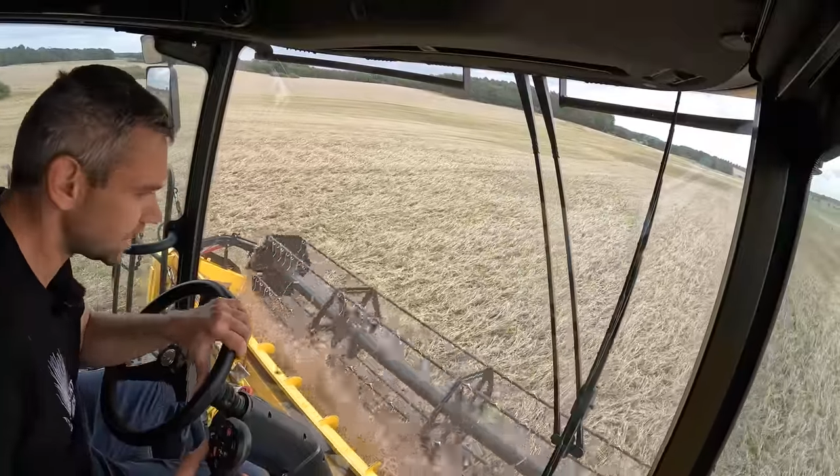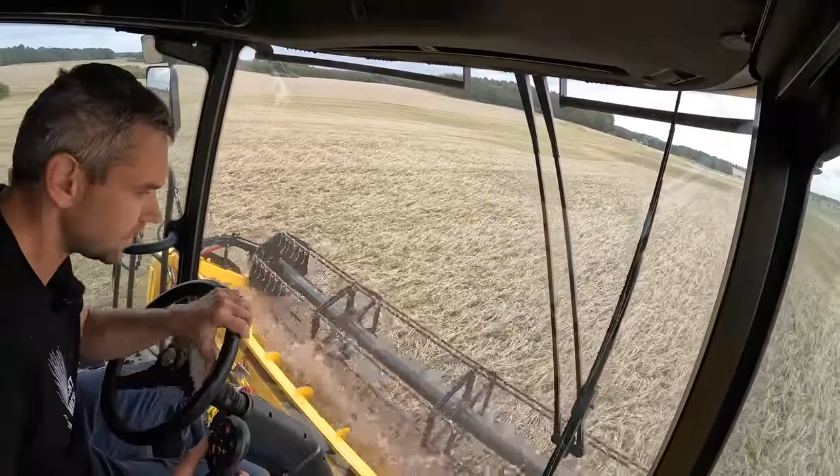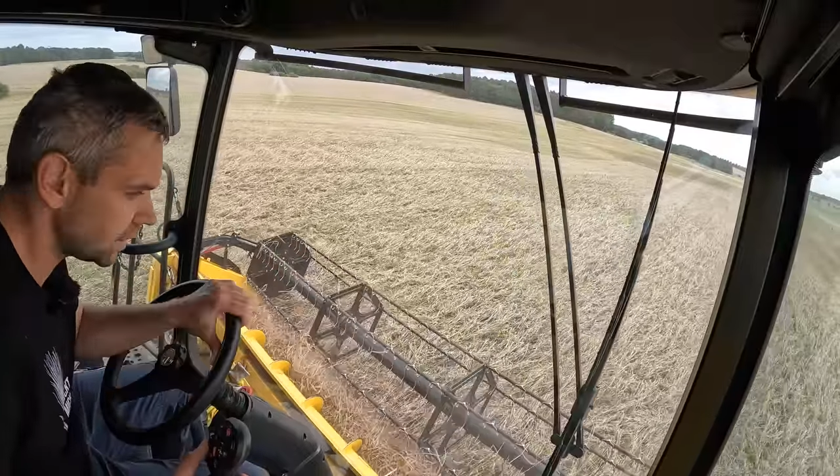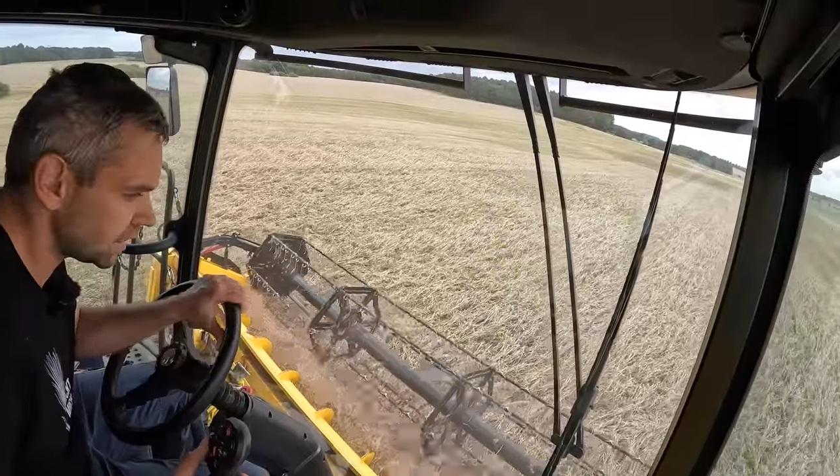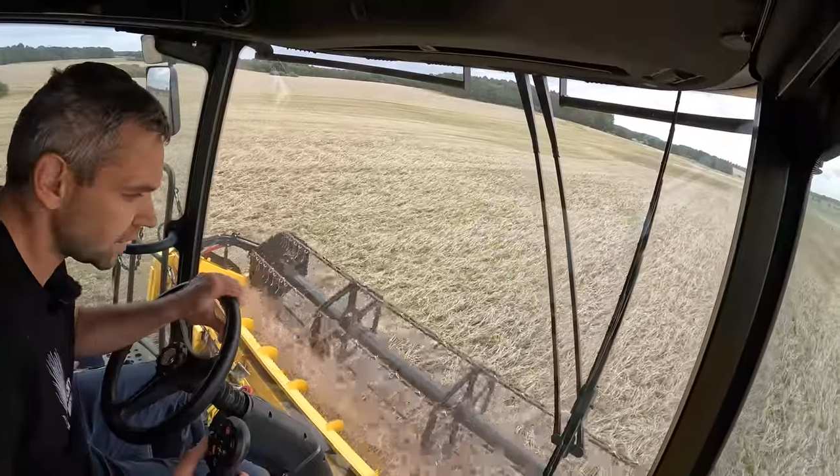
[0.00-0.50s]
ist von
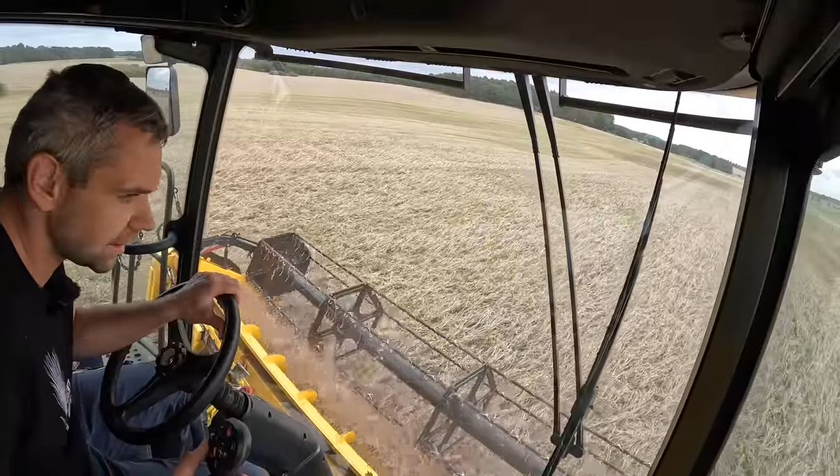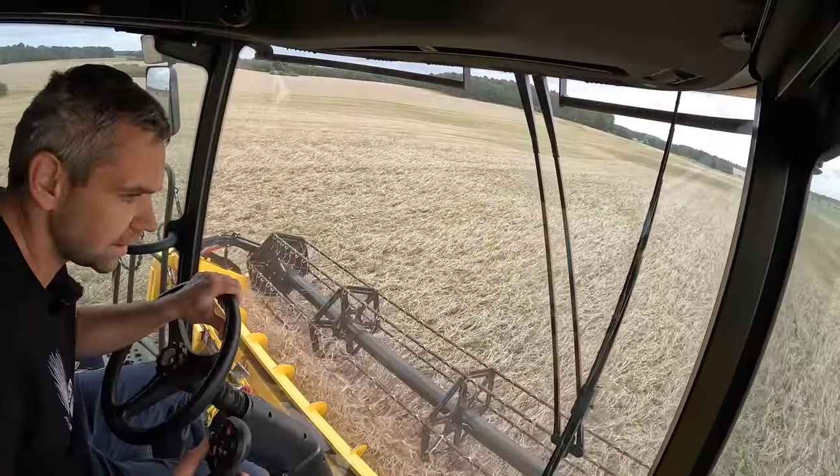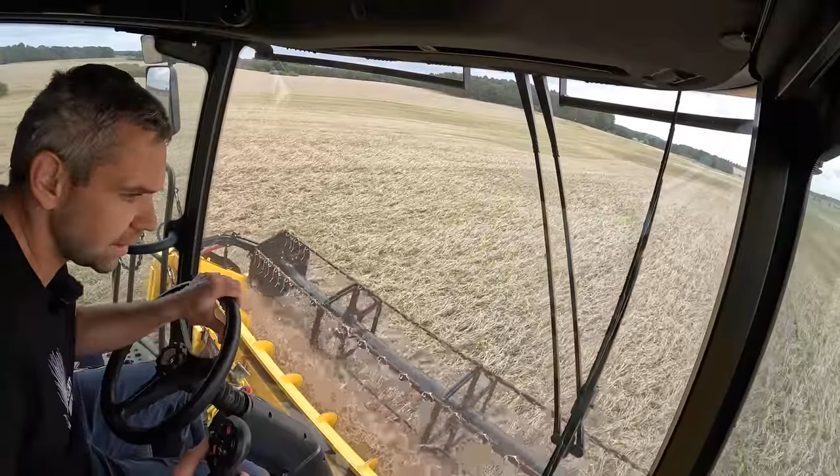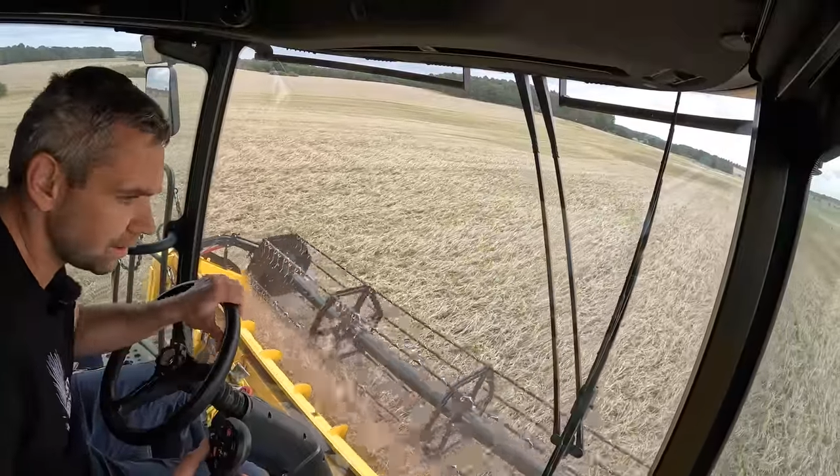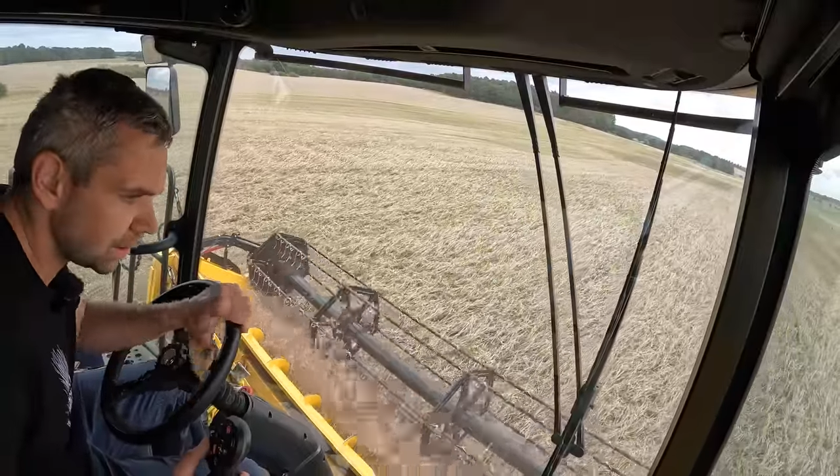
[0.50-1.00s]
dieser Seite
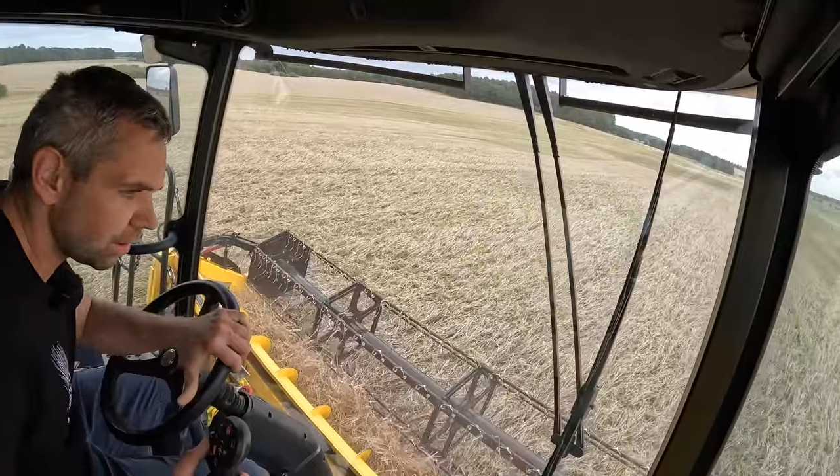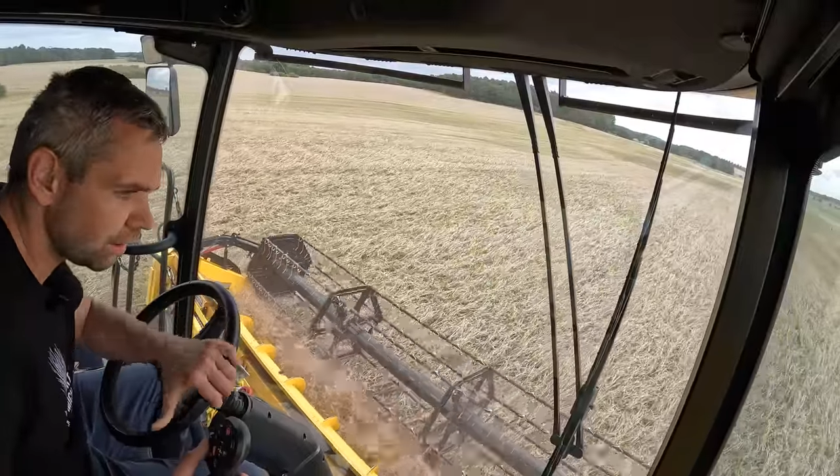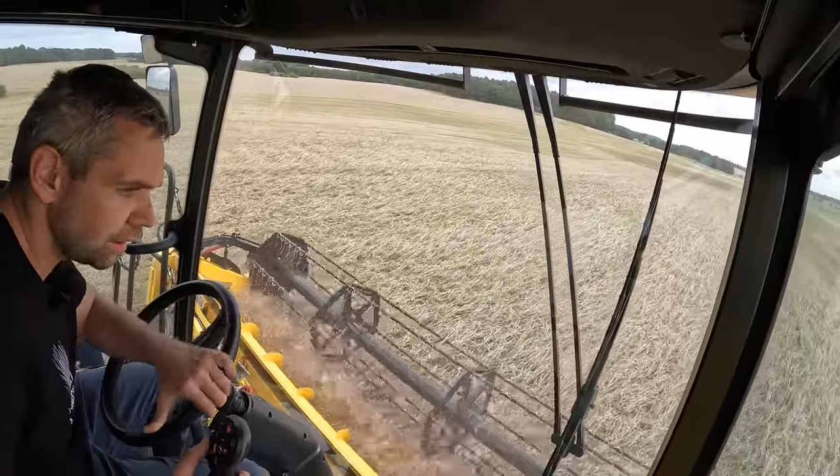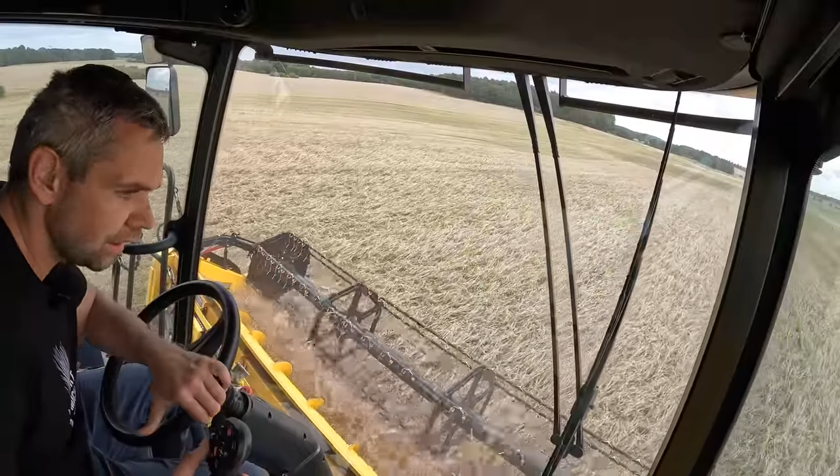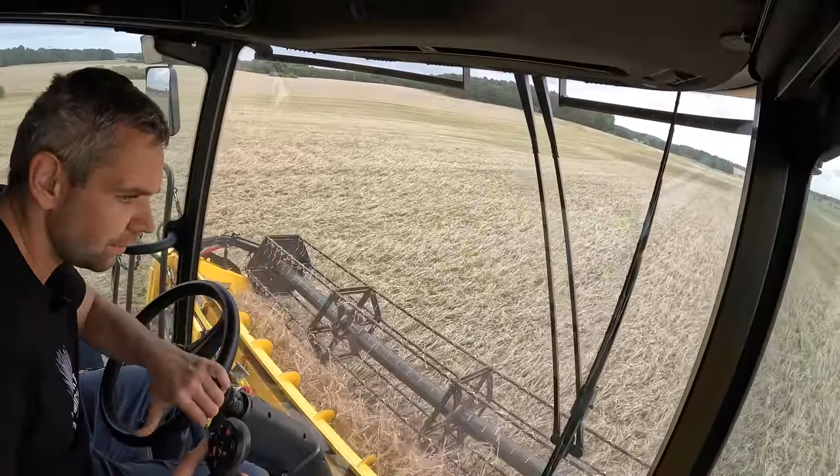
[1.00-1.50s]
immer noch,
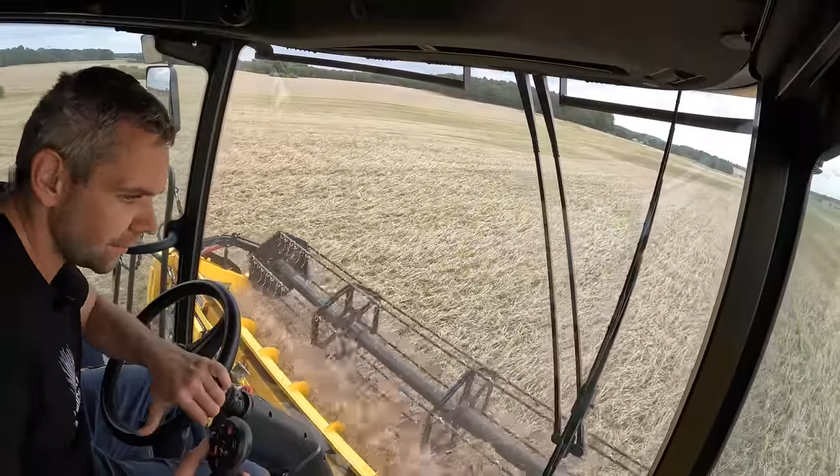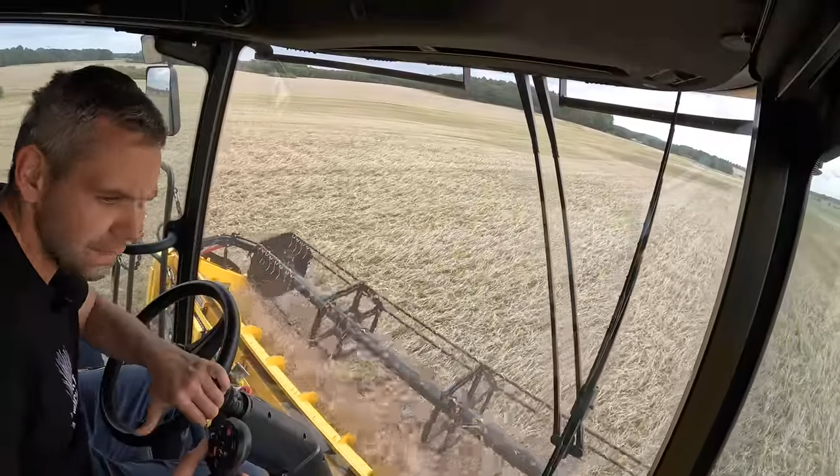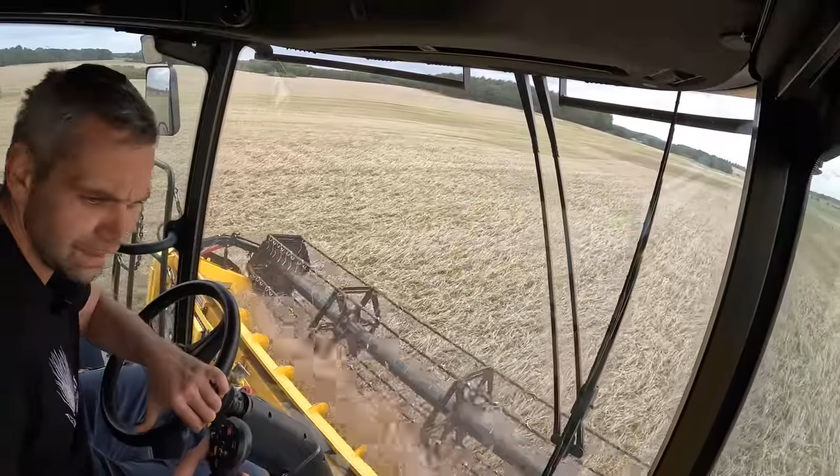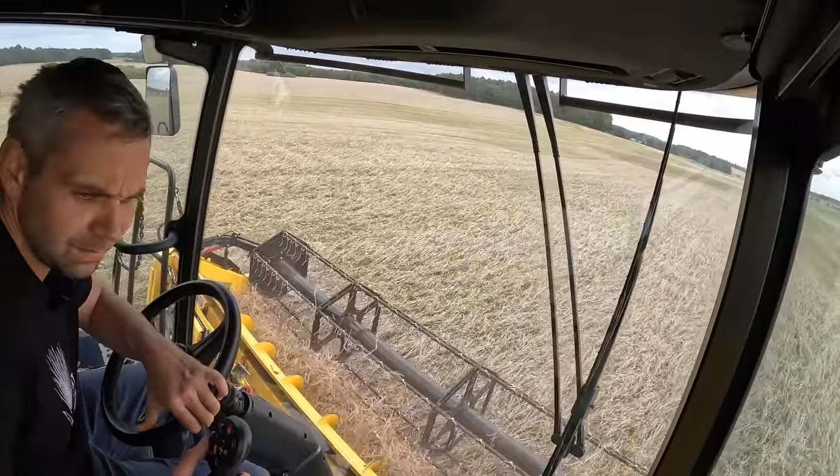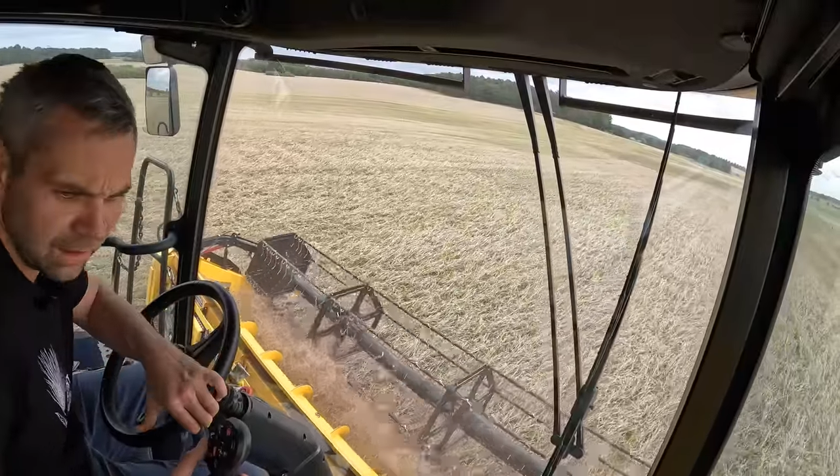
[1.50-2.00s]
weil
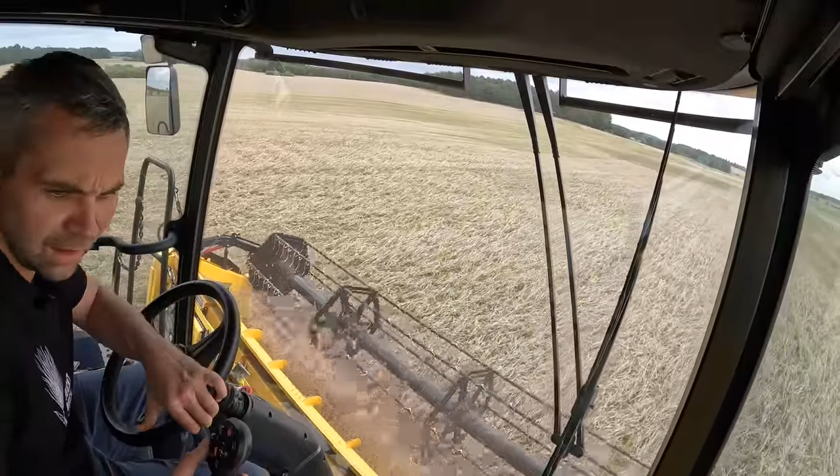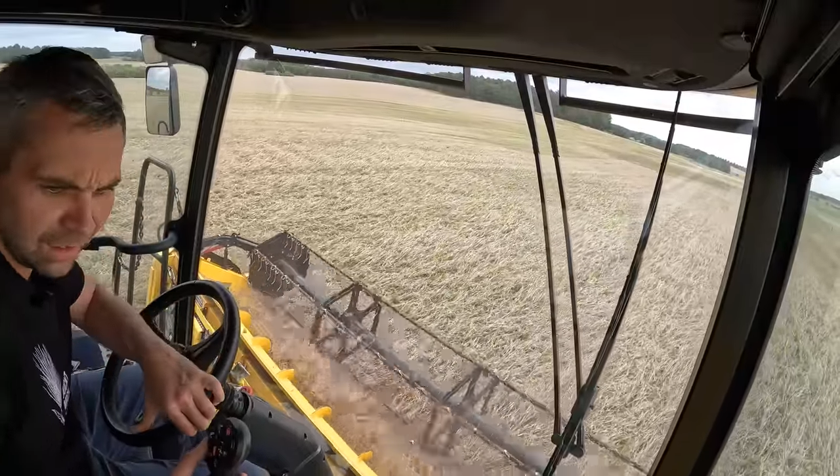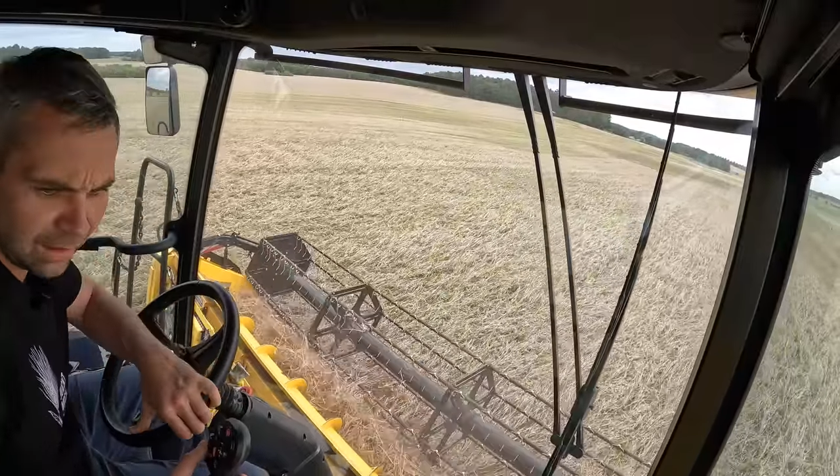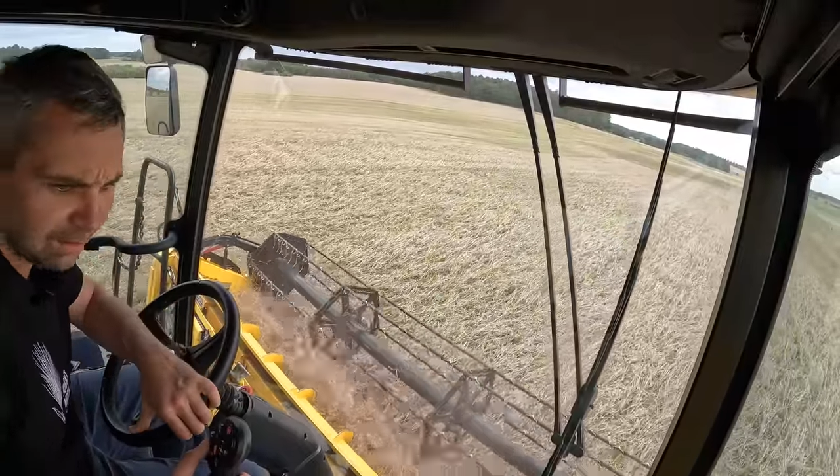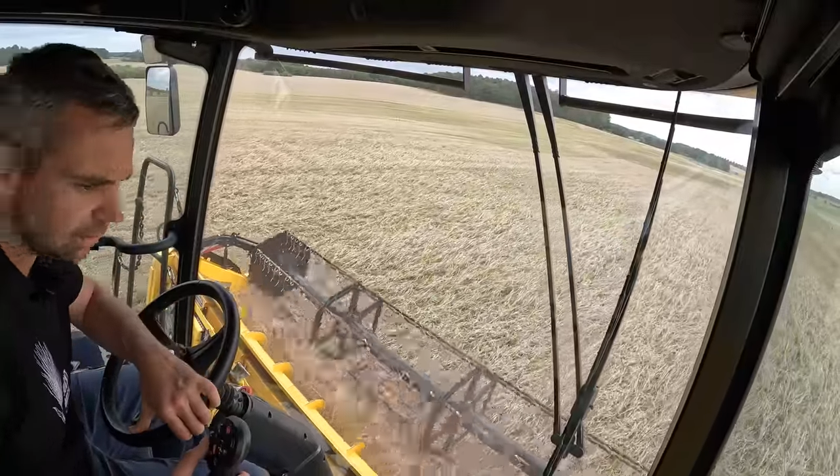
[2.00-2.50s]
es mir,